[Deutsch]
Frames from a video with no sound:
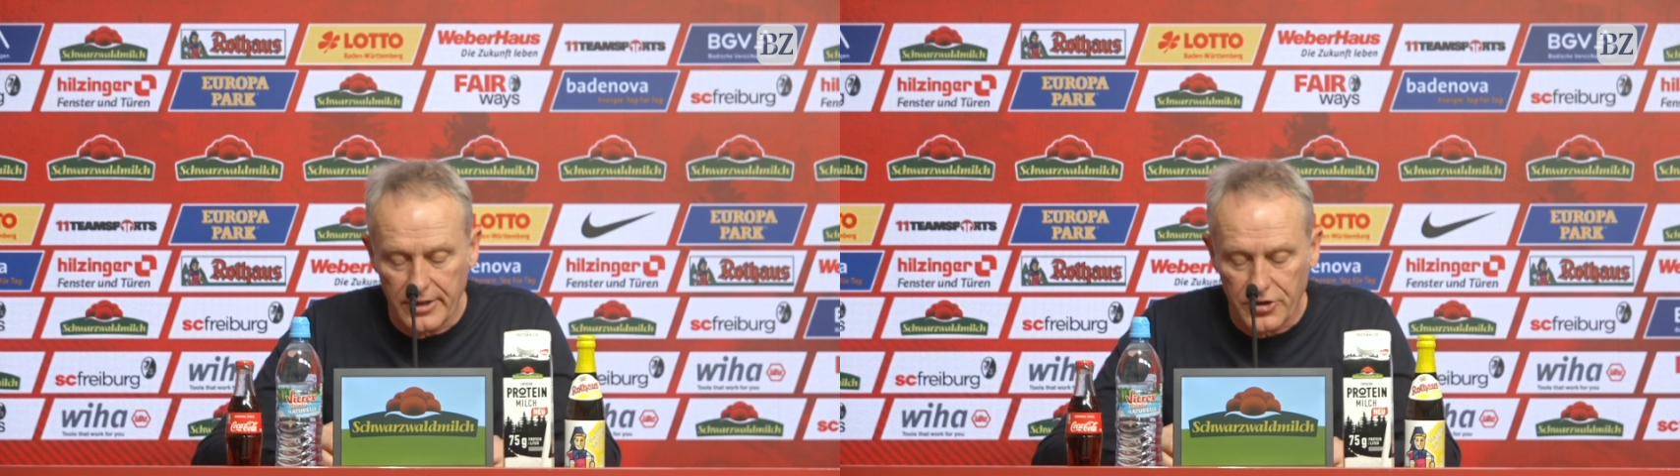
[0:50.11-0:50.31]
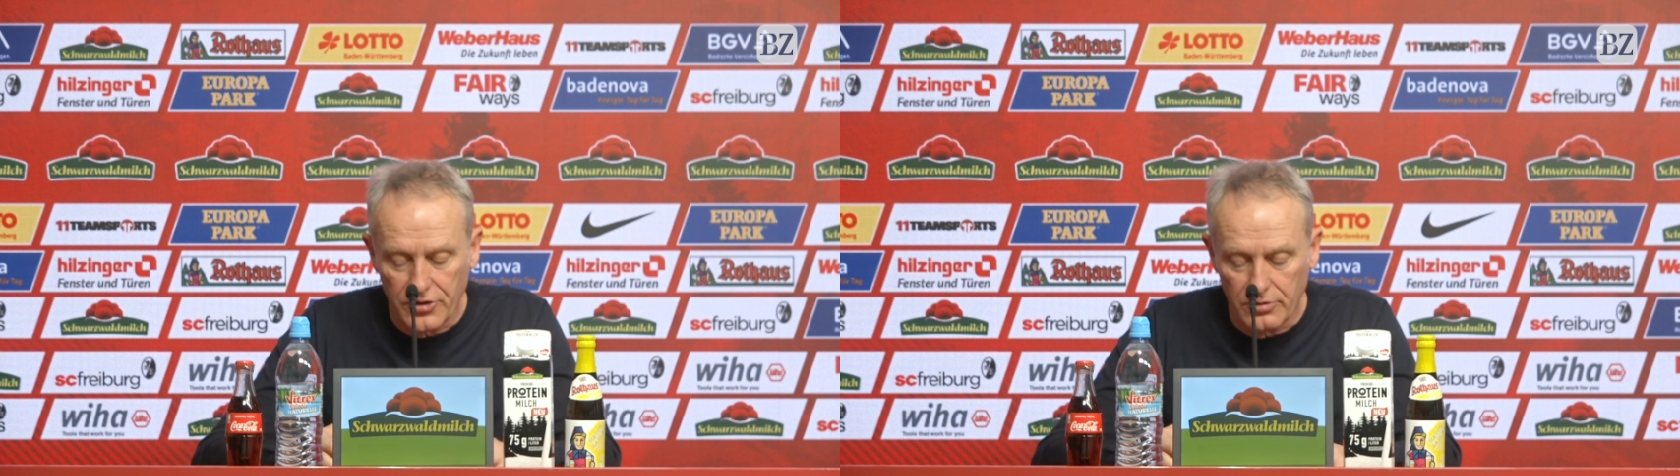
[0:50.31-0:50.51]

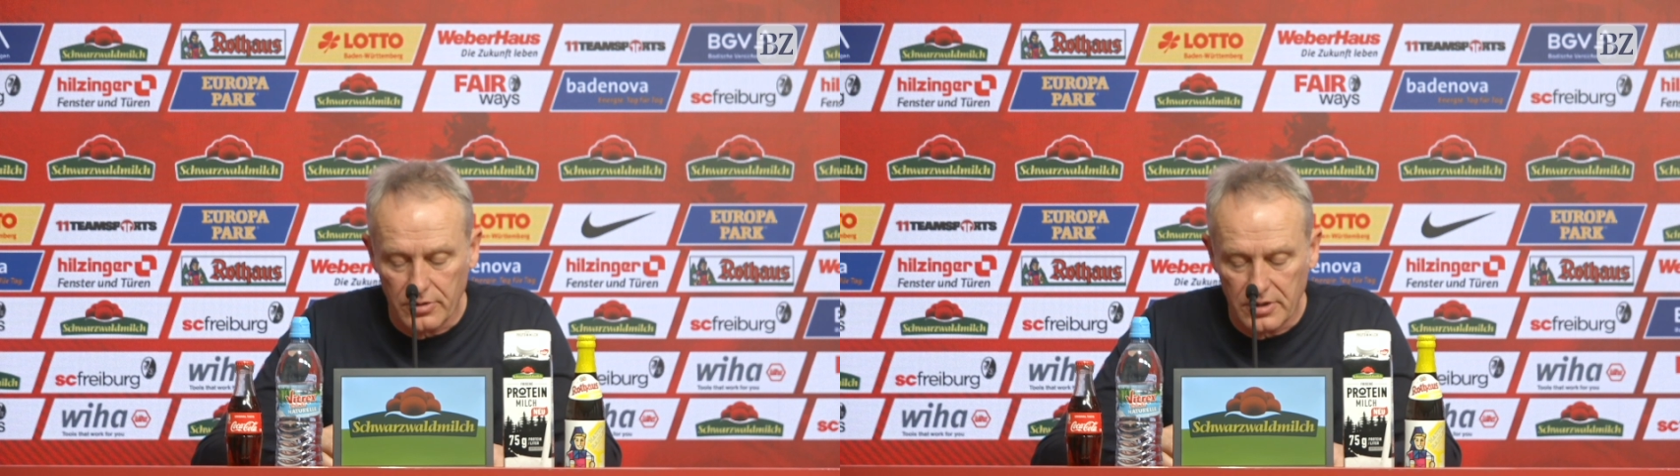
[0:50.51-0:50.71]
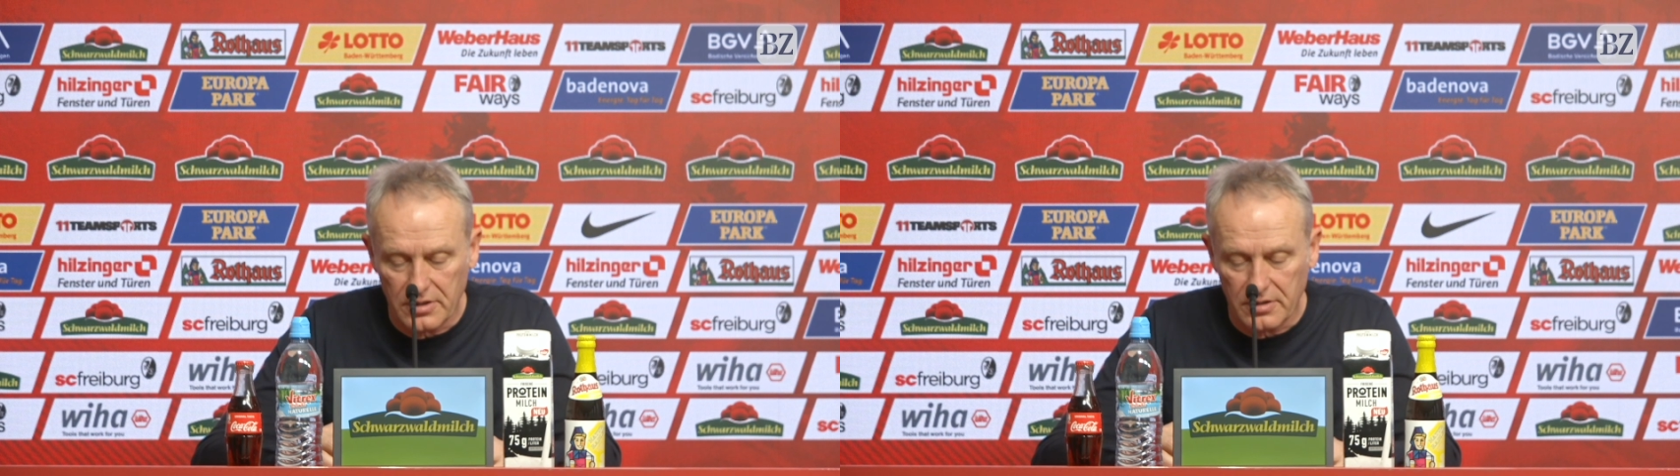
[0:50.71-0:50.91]
ist
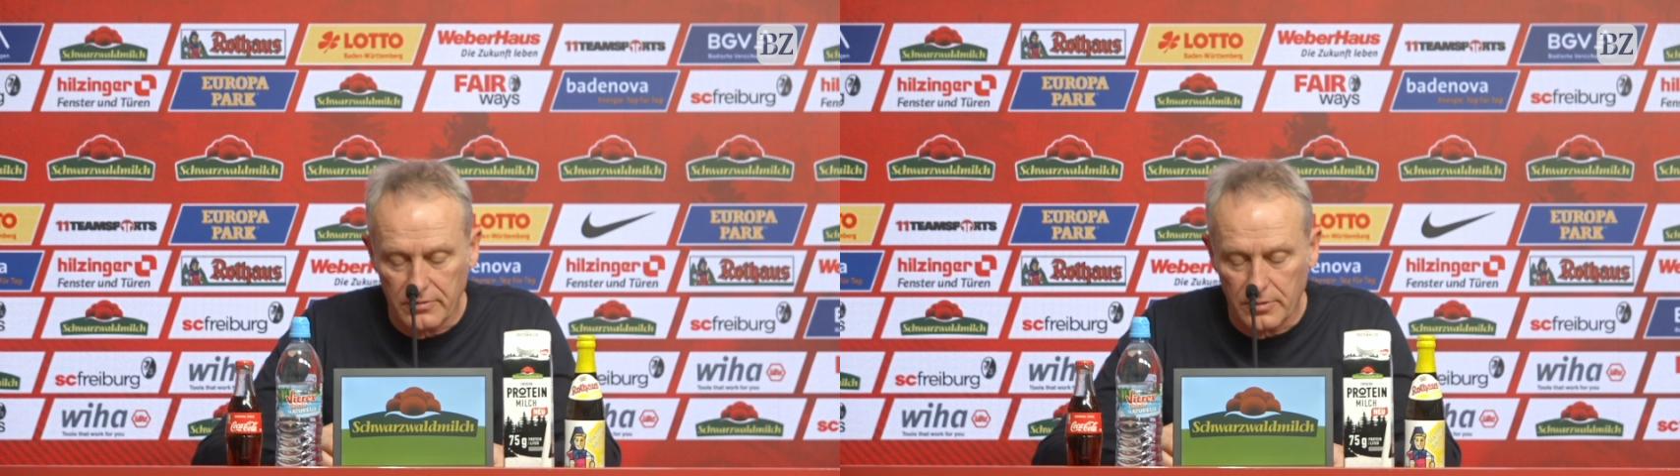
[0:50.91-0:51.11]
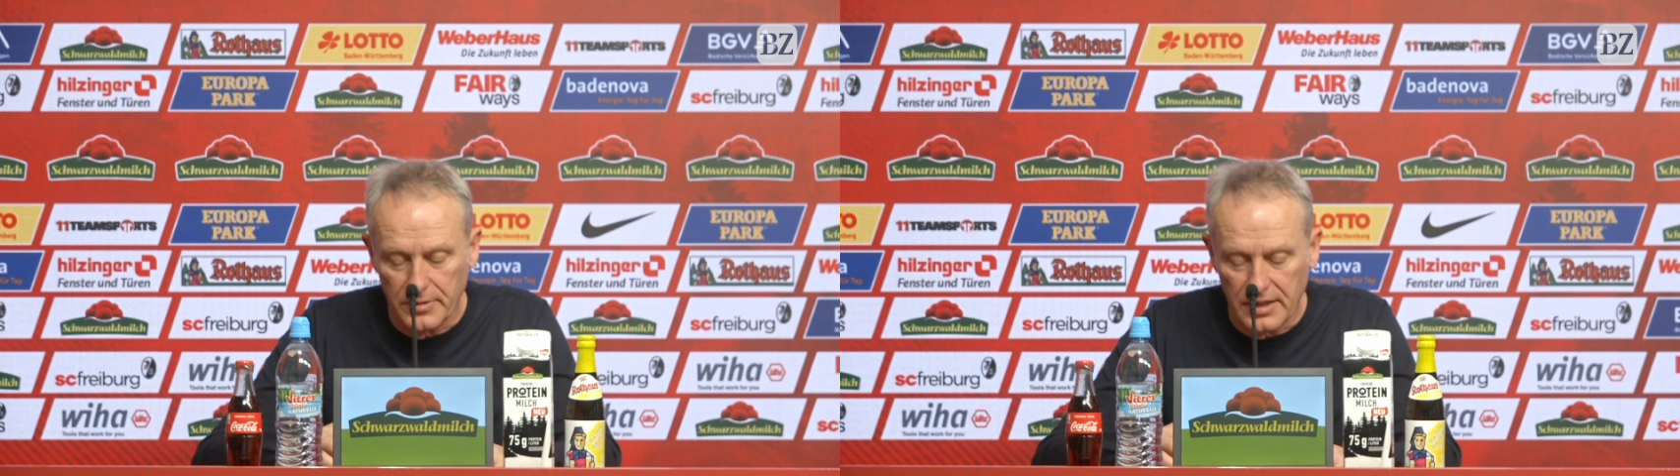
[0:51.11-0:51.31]

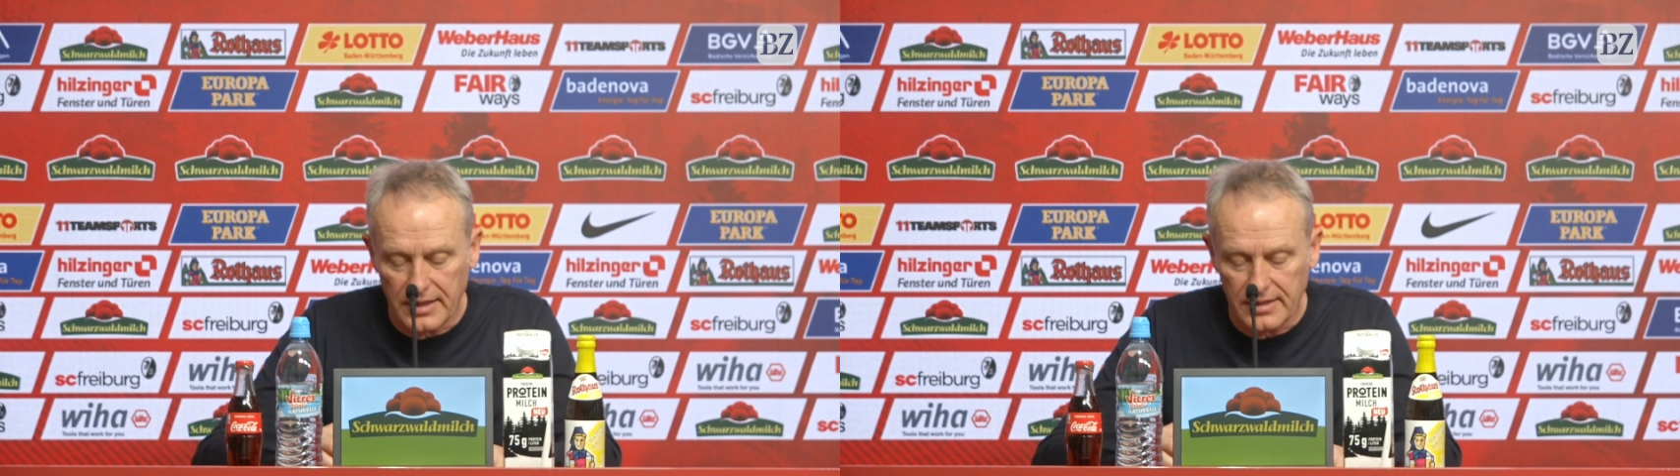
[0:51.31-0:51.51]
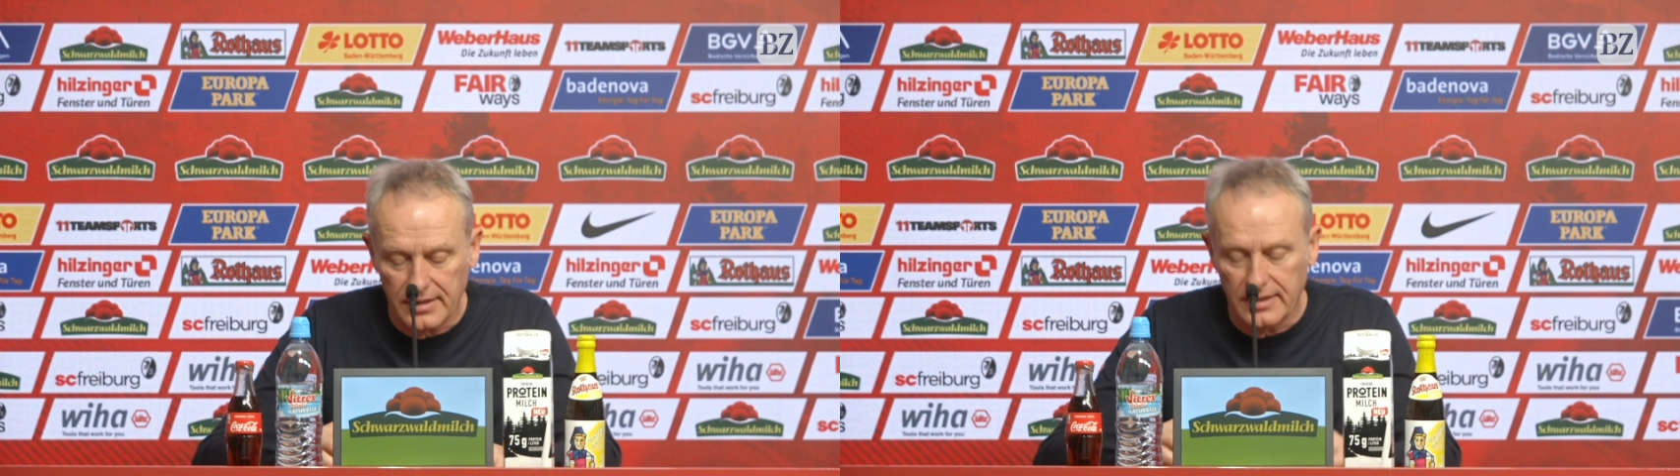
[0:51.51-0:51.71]
und wo man
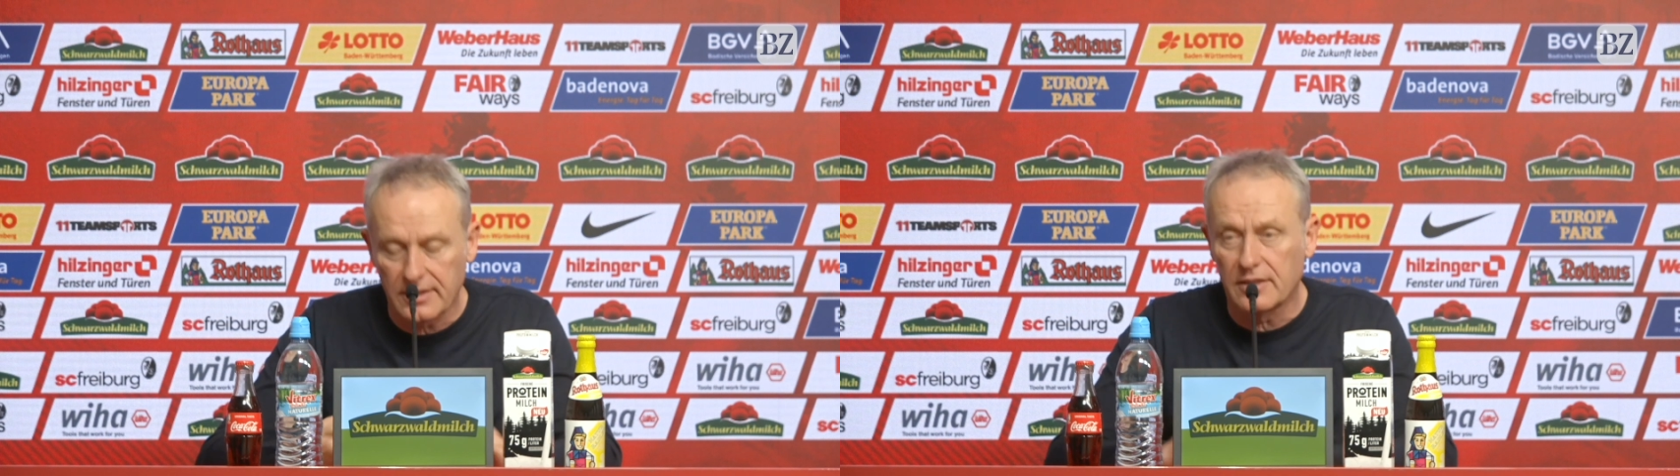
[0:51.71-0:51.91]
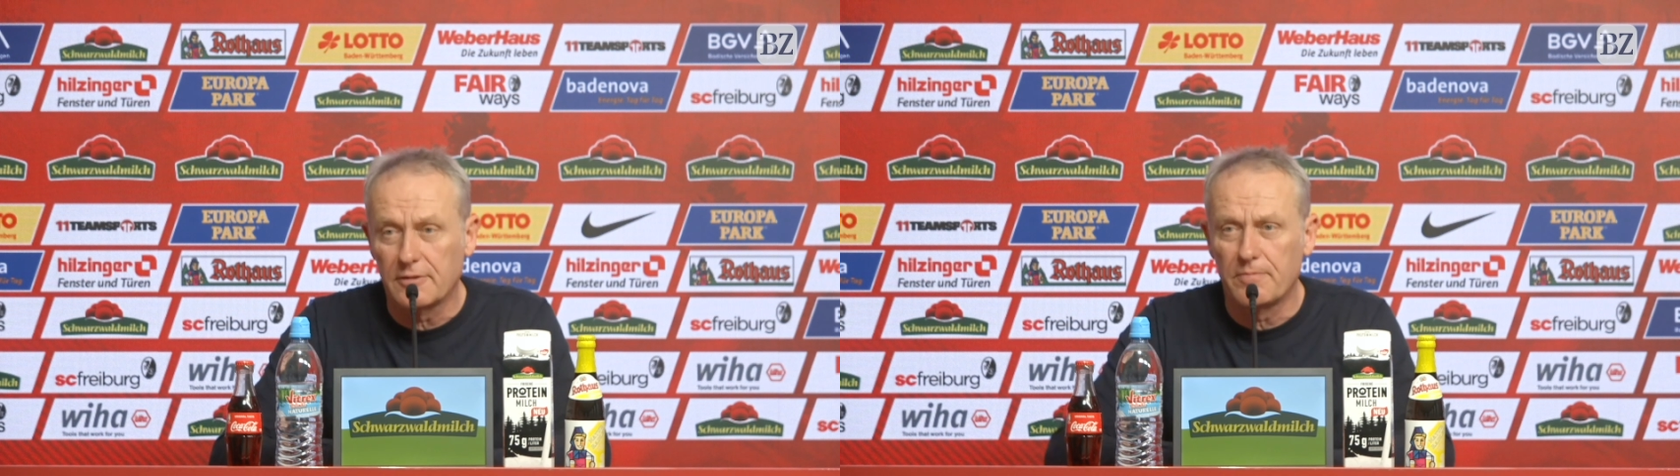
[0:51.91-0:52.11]
dann jetzt
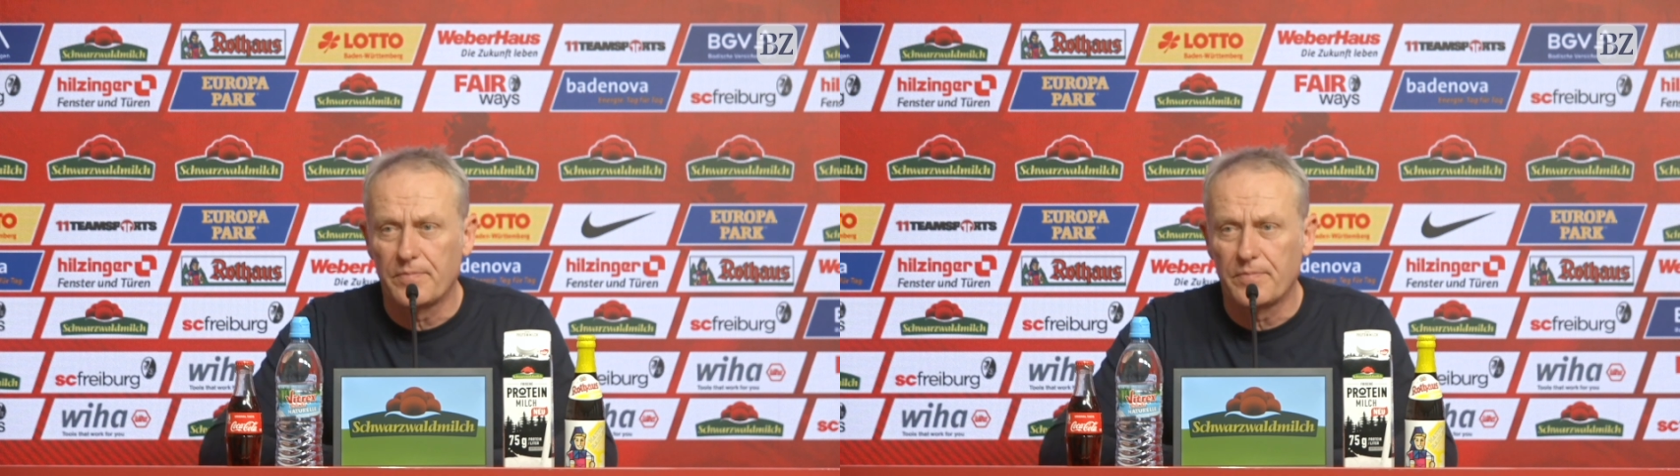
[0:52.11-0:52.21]
nicht,